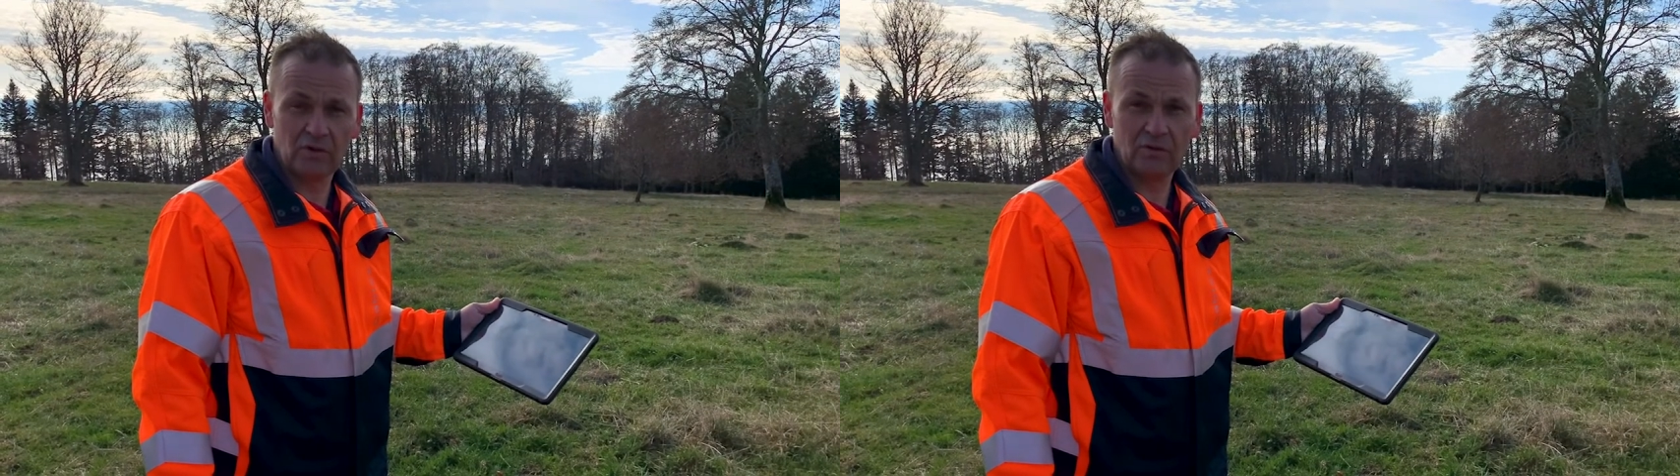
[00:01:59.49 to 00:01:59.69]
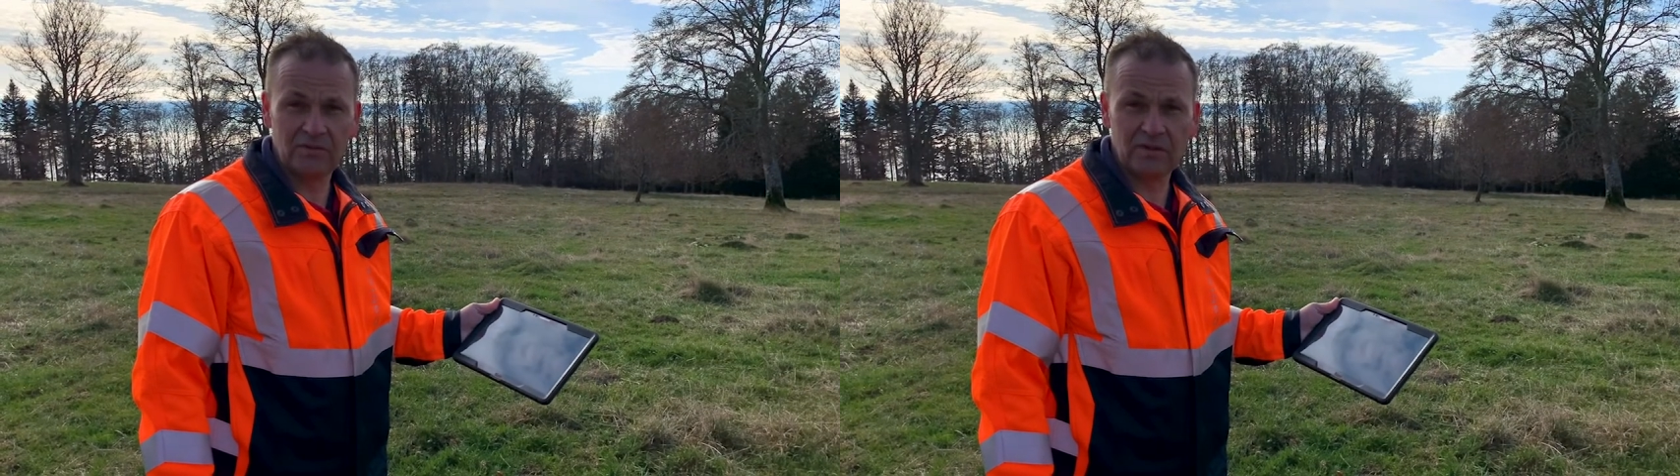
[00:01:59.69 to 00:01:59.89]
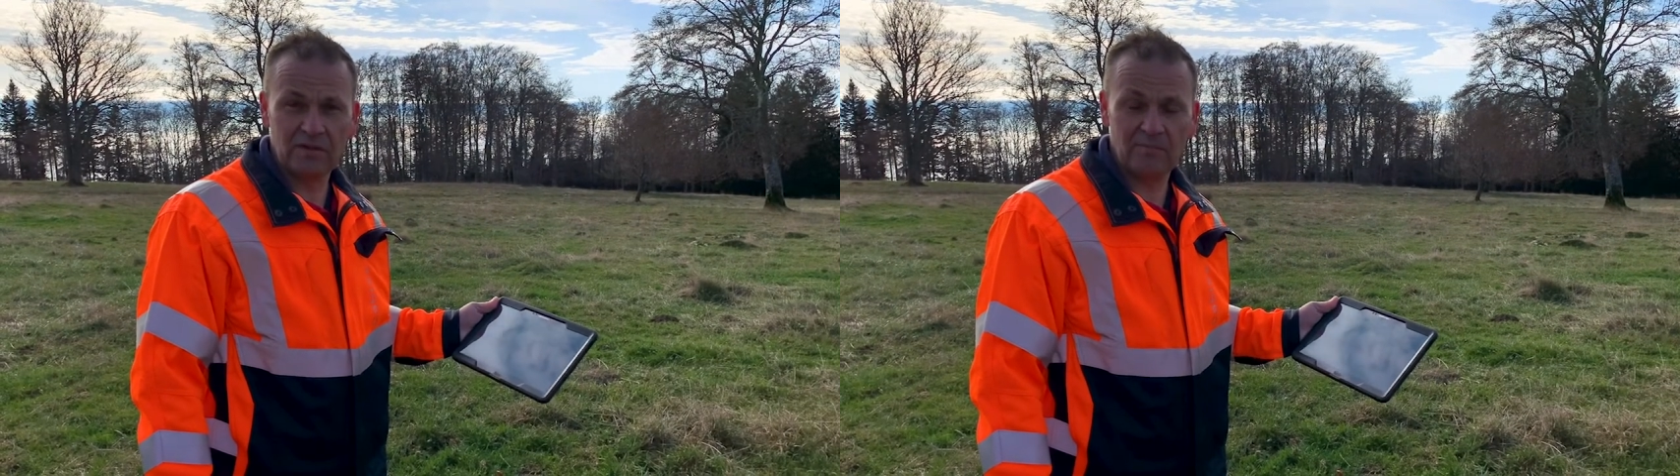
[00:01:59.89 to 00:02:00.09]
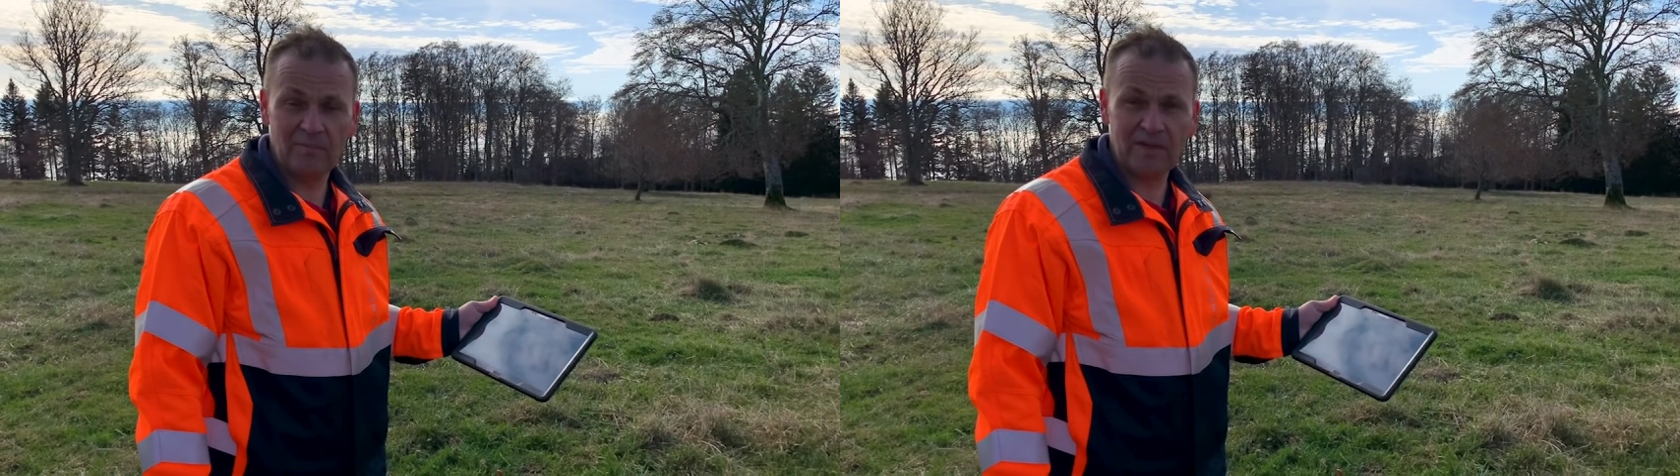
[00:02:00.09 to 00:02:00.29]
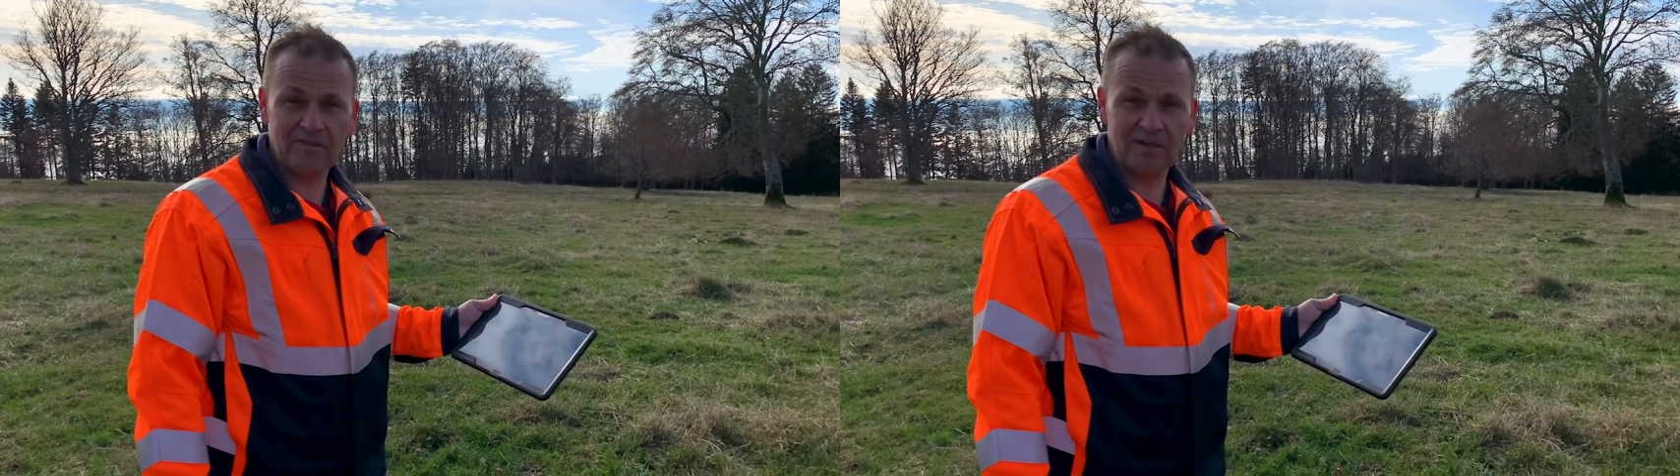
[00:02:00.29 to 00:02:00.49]
und die
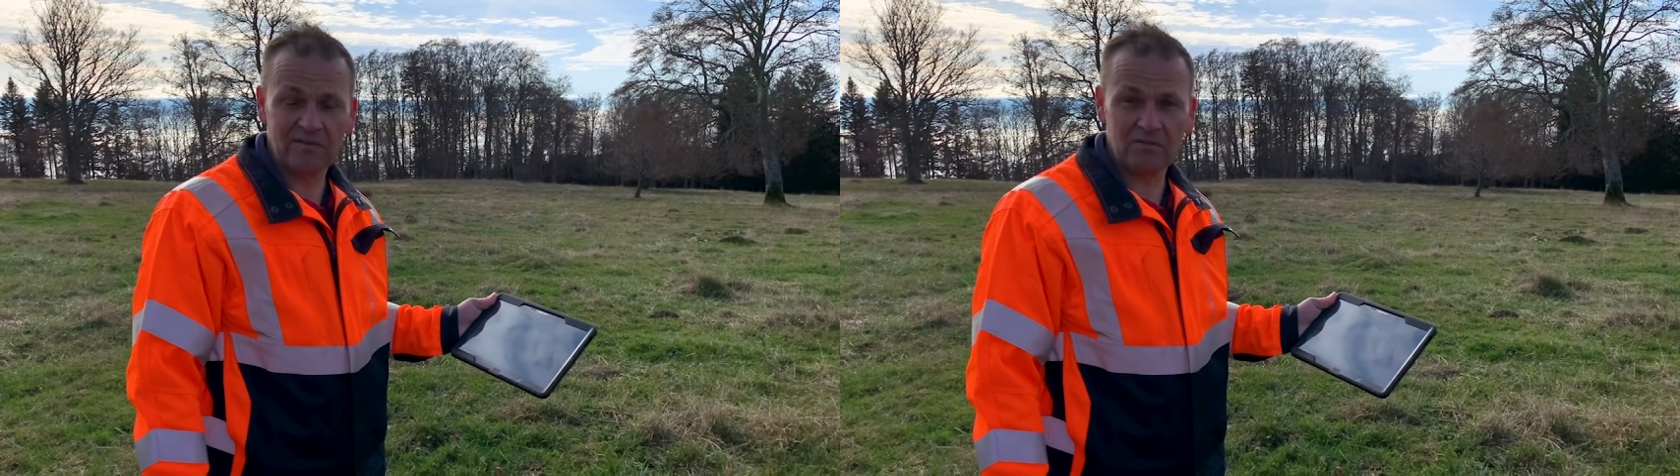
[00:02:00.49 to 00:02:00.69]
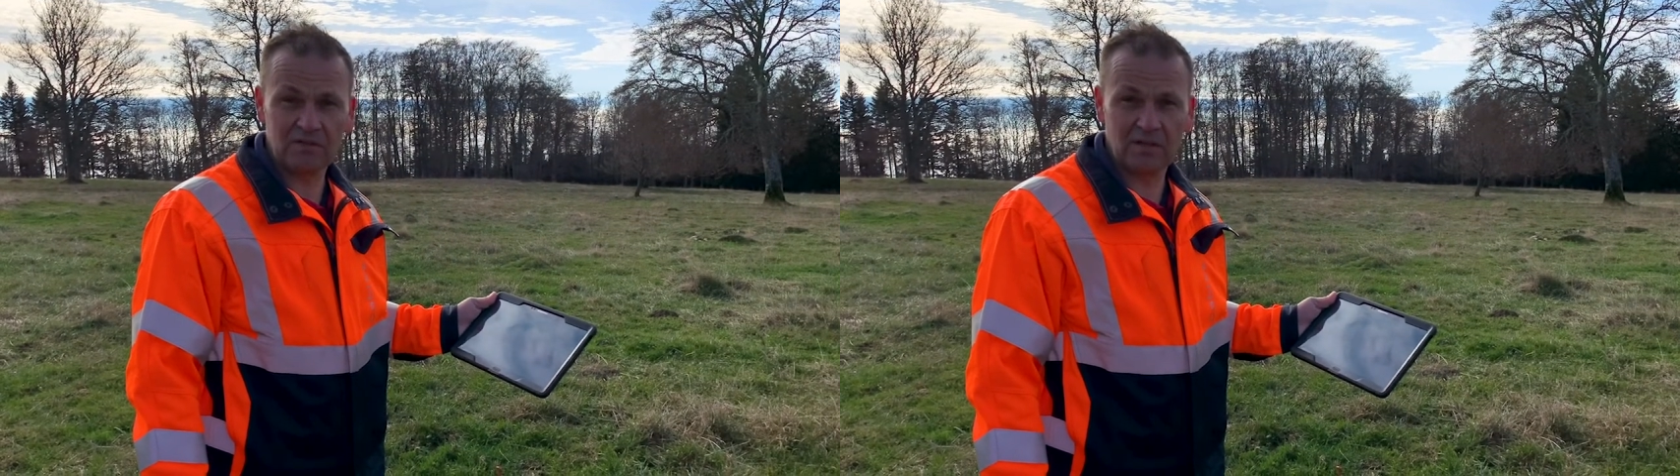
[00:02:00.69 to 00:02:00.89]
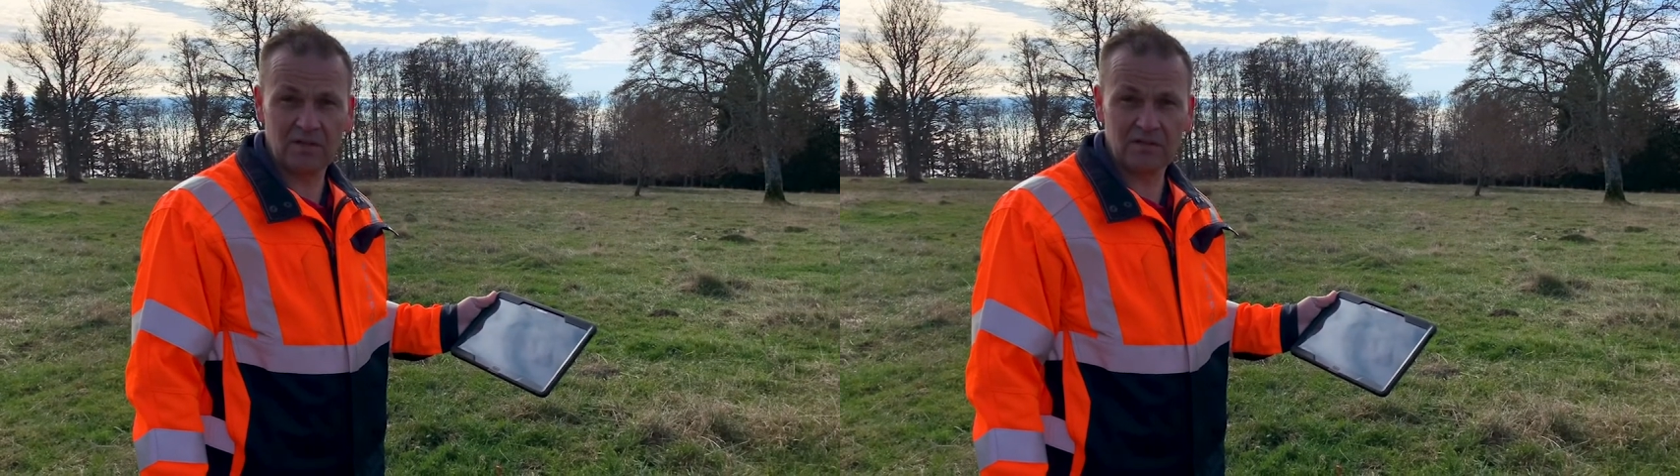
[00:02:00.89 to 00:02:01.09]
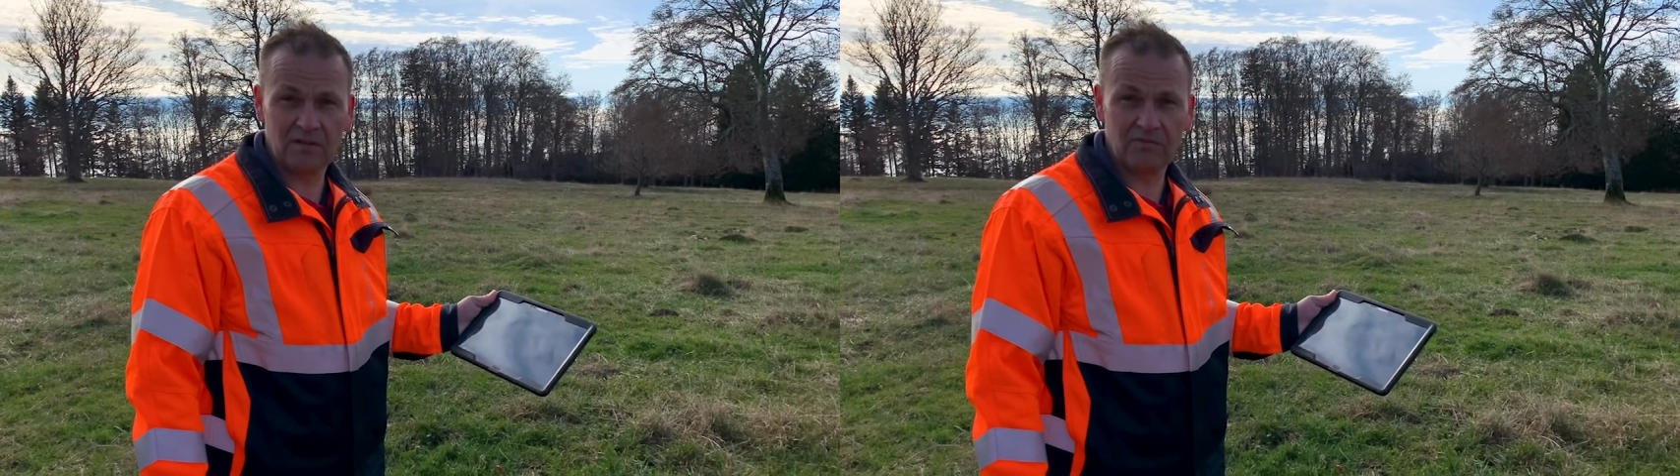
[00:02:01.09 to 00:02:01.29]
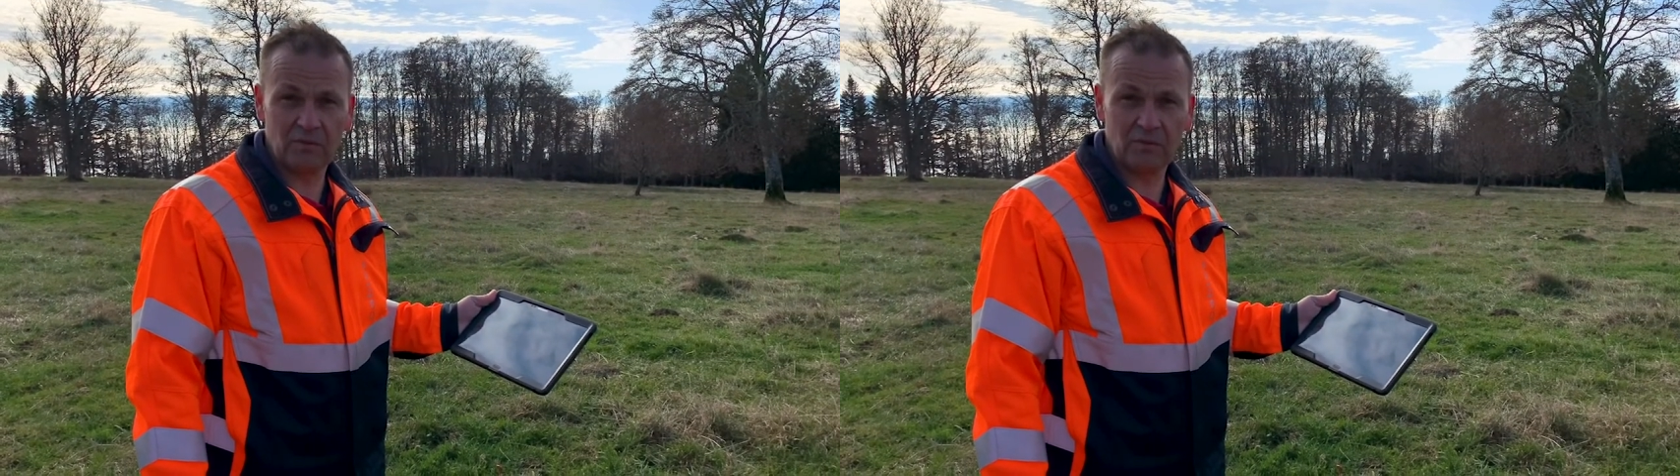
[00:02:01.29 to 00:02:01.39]
Messresultate